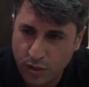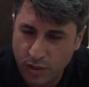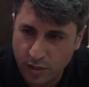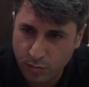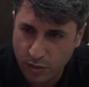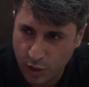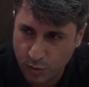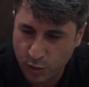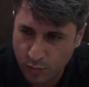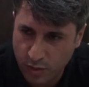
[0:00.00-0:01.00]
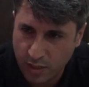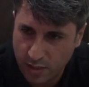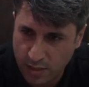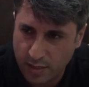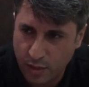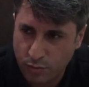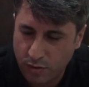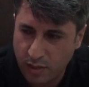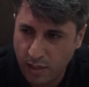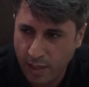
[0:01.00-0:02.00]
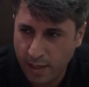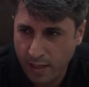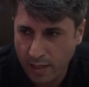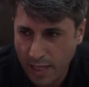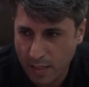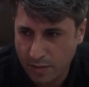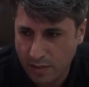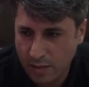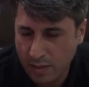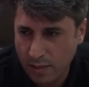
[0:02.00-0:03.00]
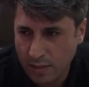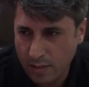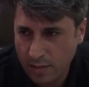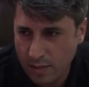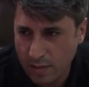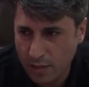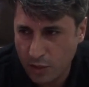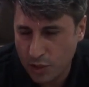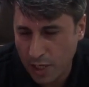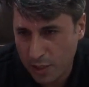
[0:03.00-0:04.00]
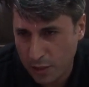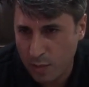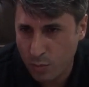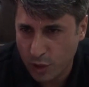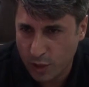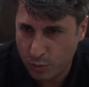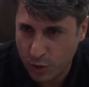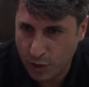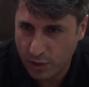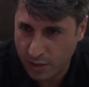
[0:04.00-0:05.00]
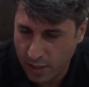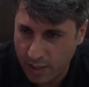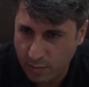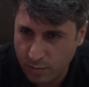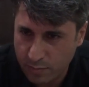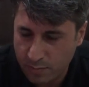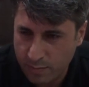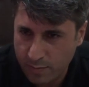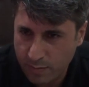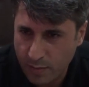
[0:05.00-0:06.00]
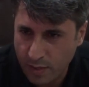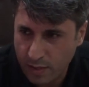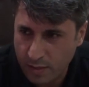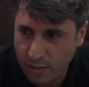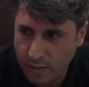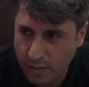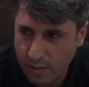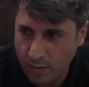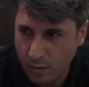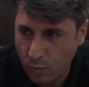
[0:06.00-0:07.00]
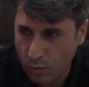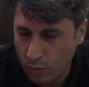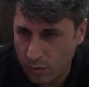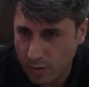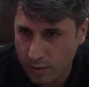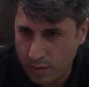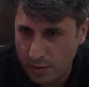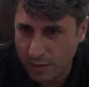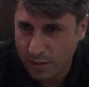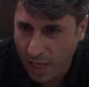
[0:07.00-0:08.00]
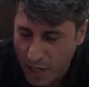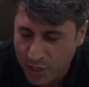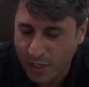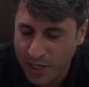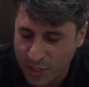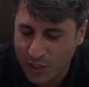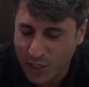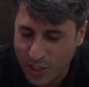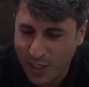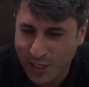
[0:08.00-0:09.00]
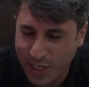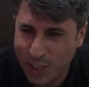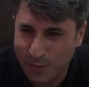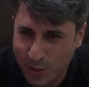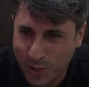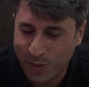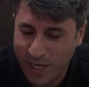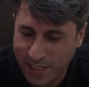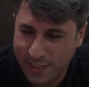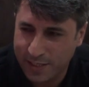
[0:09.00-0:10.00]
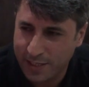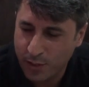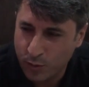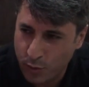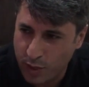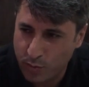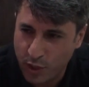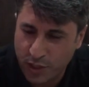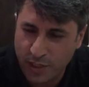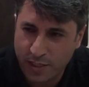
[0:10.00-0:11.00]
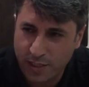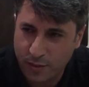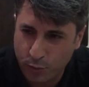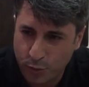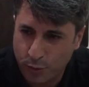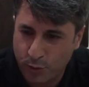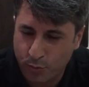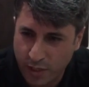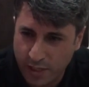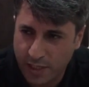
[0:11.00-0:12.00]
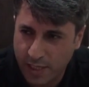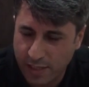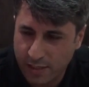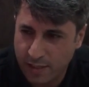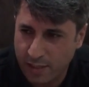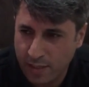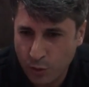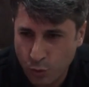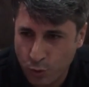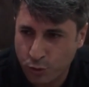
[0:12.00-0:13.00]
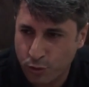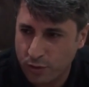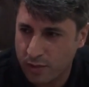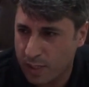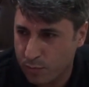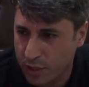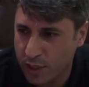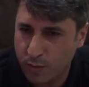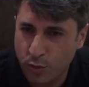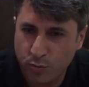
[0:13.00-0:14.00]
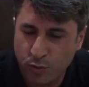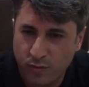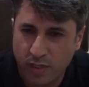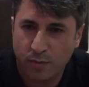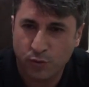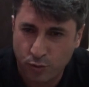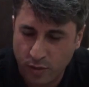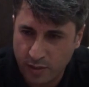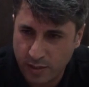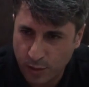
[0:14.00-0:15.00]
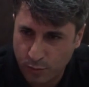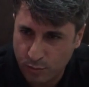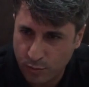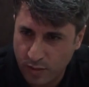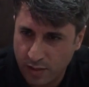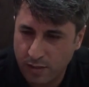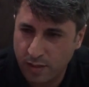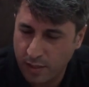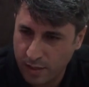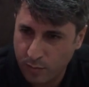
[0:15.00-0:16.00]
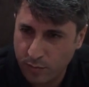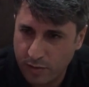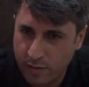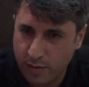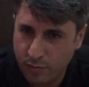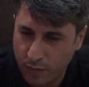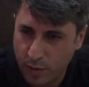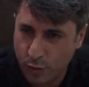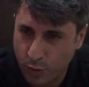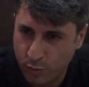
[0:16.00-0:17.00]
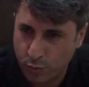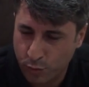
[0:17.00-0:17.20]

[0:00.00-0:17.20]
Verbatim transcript: 20-25 yıllık bir geçmişimiz var gıda sektöründe. Yani biz e, çıraklıktan başlamıştık diyelim. Evet e, Hani çekirdekten getirmişleriz aynı aynı ya. çekirdekten aynen bu. geçmiş gibi aynı. Oradan başladık, yürüttük, buraya da geldik. Çok şükür hem makine bölümümüz var hem çikolata sektörümüz var. Evet. Evet, Ve bu şekilde de